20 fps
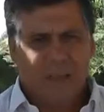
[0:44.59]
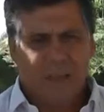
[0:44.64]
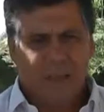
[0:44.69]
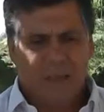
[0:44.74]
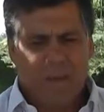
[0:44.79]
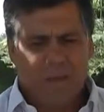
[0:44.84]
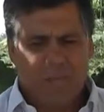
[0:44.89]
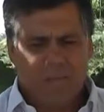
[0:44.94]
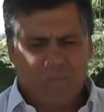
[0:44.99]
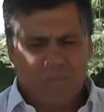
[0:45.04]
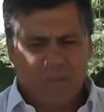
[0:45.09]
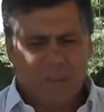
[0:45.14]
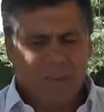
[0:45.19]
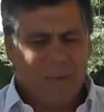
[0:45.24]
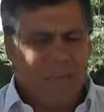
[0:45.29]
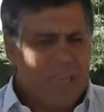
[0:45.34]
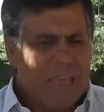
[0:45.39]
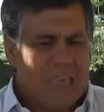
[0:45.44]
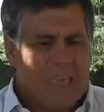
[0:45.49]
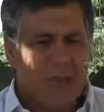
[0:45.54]
em,
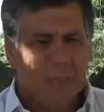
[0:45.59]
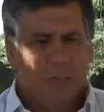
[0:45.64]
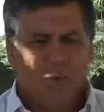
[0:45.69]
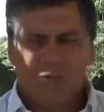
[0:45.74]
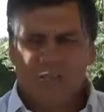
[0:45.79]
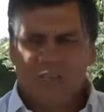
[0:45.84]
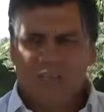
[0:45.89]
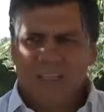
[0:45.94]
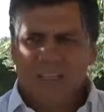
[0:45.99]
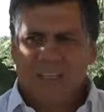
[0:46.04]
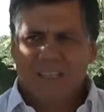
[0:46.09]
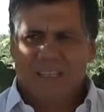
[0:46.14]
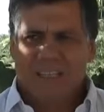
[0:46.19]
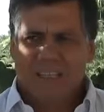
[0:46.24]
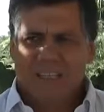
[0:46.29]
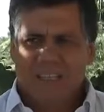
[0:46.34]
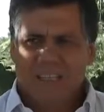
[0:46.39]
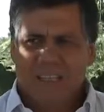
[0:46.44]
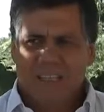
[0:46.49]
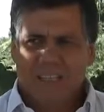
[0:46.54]
veíamos de
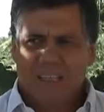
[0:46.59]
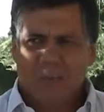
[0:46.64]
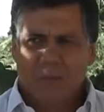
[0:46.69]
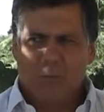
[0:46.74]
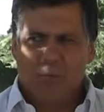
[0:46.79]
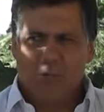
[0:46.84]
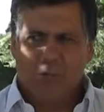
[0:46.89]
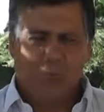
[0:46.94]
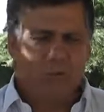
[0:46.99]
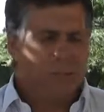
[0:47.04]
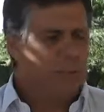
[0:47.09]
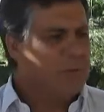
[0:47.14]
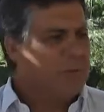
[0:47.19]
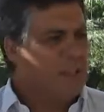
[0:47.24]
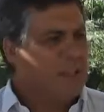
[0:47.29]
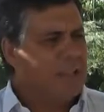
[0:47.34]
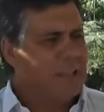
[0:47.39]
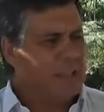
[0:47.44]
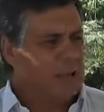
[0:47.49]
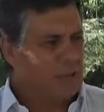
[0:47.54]
que teníamos un
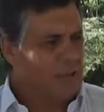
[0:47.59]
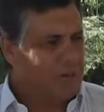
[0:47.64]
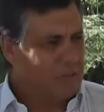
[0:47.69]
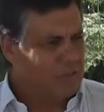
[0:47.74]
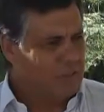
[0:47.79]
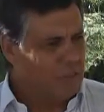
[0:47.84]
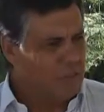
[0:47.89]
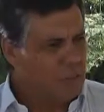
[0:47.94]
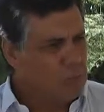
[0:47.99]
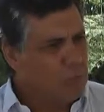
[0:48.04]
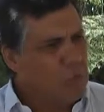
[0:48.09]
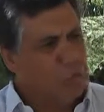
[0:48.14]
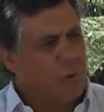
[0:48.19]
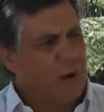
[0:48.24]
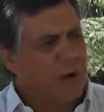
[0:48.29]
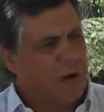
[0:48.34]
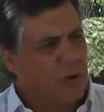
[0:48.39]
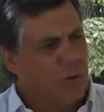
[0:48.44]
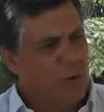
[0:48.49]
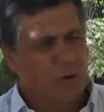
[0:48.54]
nivel de conexión muy
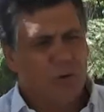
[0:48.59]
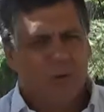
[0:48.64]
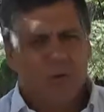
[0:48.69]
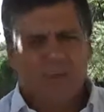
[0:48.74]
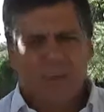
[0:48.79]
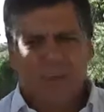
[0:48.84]
bajo